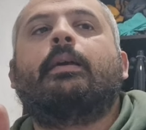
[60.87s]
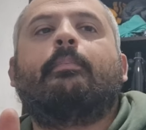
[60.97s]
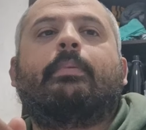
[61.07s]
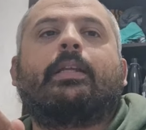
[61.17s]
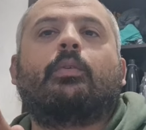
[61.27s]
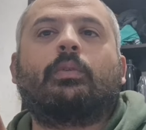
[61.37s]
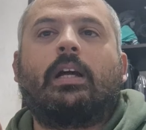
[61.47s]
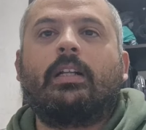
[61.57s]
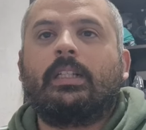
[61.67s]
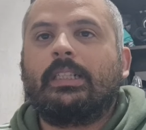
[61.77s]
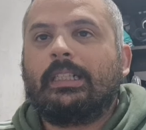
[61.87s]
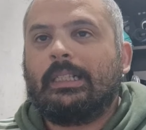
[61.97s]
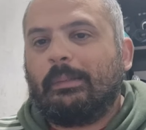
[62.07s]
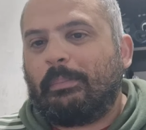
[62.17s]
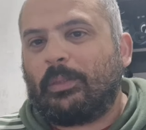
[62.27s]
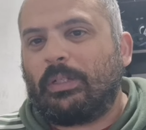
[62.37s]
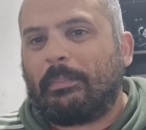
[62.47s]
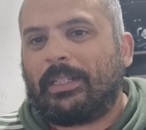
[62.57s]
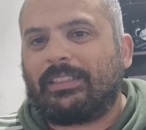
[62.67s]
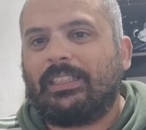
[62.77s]
per una, per una
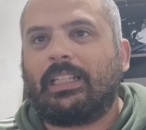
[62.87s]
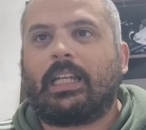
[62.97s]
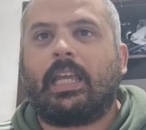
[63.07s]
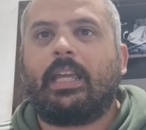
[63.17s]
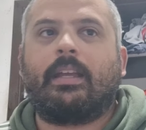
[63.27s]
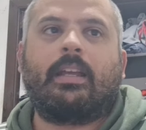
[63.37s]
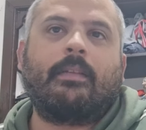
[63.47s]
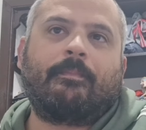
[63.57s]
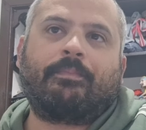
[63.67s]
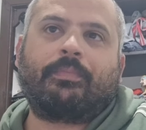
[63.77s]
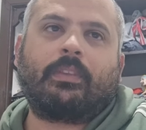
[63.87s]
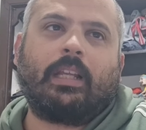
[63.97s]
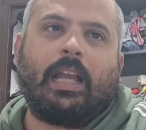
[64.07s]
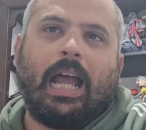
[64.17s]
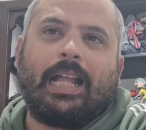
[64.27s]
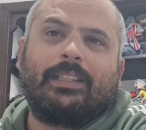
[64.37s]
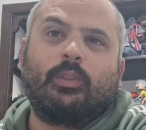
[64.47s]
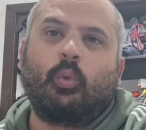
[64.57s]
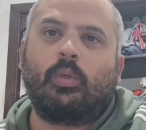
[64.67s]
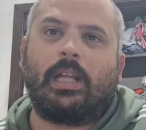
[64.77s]
partita che
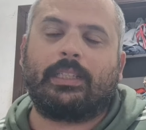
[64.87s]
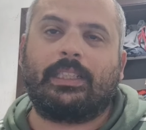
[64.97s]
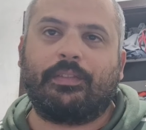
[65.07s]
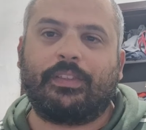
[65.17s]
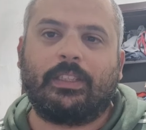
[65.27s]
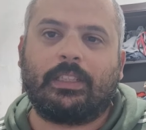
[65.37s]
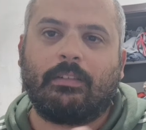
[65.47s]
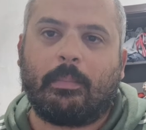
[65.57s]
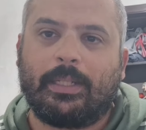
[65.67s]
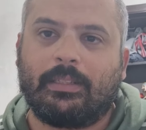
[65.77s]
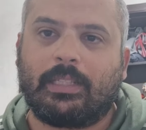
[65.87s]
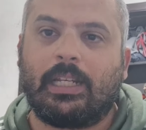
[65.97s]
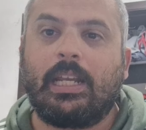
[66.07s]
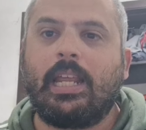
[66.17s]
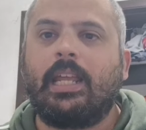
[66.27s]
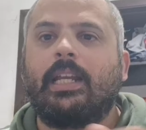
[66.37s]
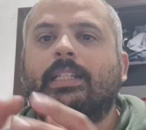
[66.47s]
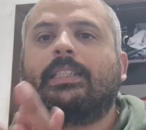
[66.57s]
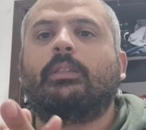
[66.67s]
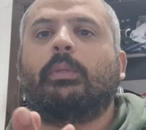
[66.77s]
annulla definitivamente le
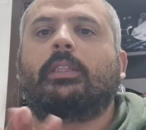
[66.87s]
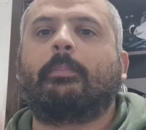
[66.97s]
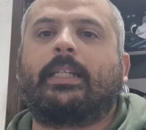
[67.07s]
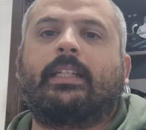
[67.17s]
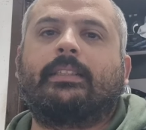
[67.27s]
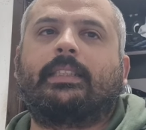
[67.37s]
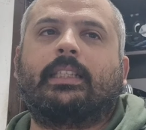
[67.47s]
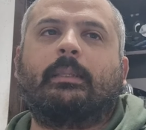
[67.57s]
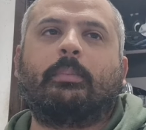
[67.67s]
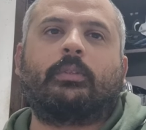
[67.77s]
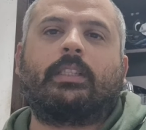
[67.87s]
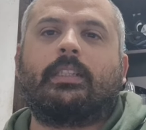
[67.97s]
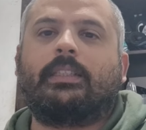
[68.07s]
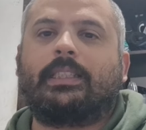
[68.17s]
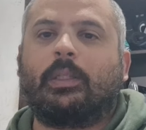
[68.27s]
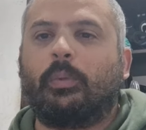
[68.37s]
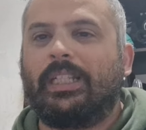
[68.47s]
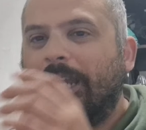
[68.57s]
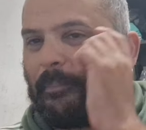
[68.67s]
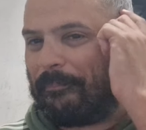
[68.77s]
residue speranze di poter
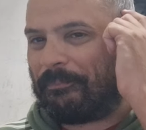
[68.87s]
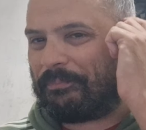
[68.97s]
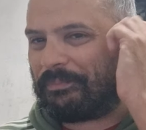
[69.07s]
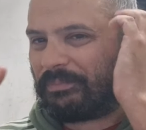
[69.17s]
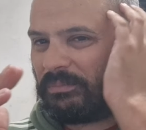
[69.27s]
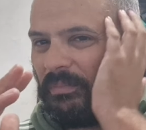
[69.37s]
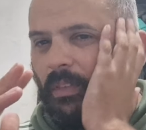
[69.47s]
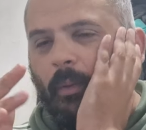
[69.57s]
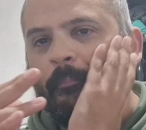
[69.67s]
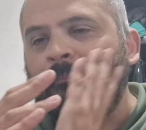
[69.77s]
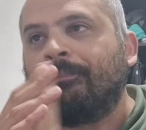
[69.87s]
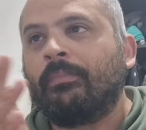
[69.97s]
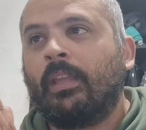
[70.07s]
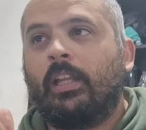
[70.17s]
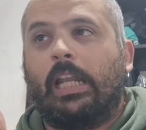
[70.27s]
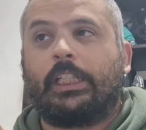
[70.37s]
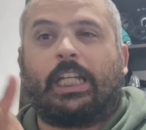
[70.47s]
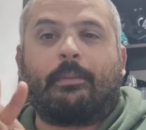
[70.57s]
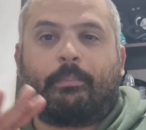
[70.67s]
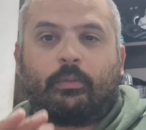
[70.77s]
inseguire la
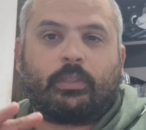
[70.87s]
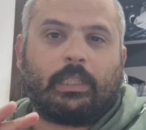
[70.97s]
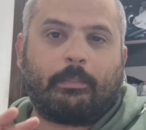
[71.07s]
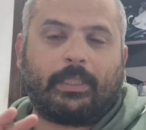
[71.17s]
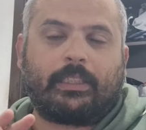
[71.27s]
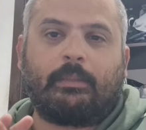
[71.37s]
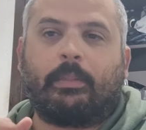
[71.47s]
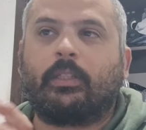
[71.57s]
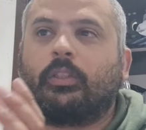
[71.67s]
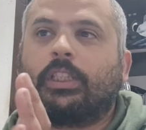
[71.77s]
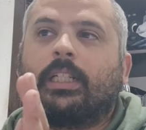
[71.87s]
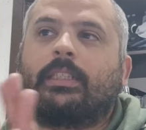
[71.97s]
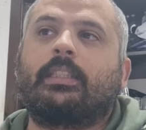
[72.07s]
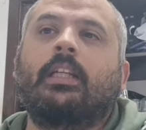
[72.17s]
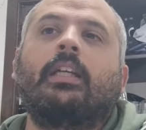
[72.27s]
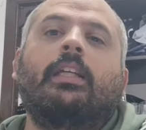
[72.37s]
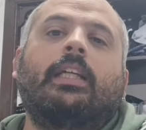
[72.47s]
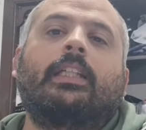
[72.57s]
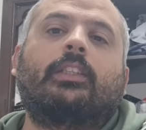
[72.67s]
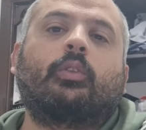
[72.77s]
Champions da parte dei biancocelesti.
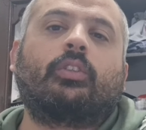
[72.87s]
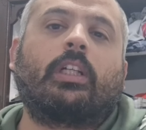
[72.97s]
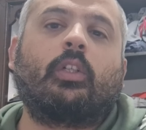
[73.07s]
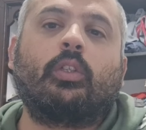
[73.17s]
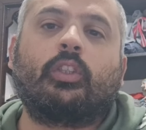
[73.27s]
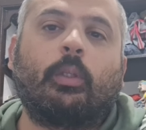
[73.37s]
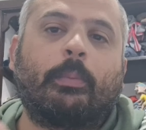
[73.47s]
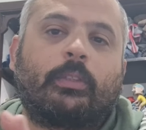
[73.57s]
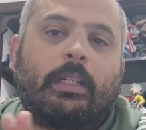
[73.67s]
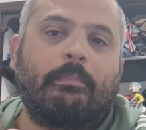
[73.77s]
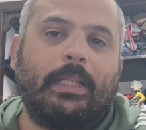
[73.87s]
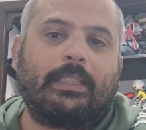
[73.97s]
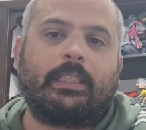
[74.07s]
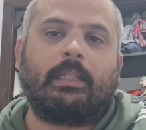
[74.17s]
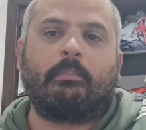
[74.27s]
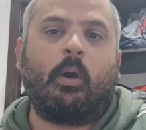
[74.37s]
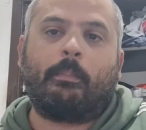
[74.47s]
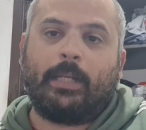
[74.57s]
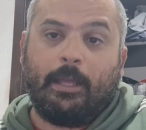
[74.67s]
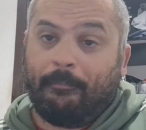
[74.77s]
Il ritorno a gol dopo tre mesi di
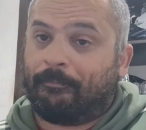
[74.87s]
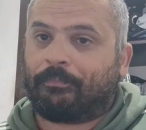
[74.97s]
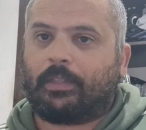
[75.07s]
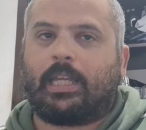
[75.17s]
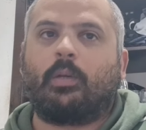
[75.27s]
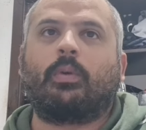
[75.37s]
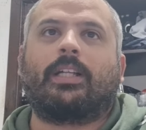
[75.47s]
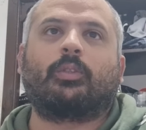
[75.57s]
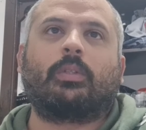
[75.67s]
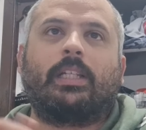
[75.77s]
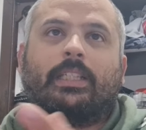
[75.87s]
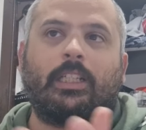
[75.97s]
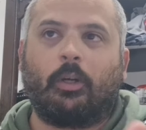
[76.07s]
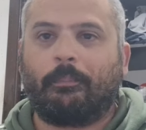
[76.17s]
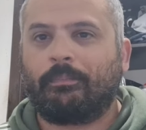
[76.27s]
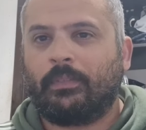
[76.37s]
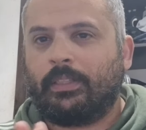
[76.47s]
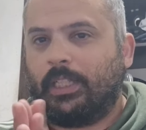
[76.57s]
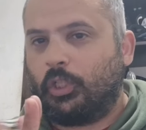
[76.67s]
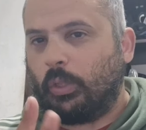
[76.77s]
immobile, che era un caso clinico,
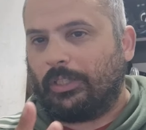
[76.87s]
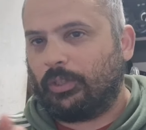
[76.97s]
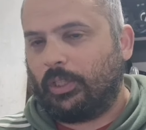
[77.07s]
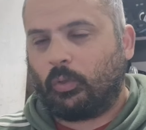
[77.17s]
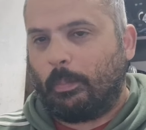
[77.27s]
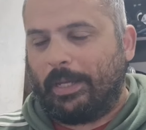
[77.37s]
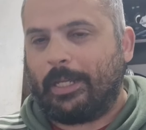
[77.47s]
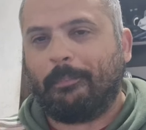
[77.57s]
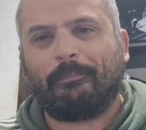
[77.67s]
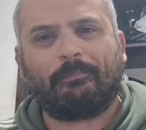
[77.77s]
si è giocato gli europei.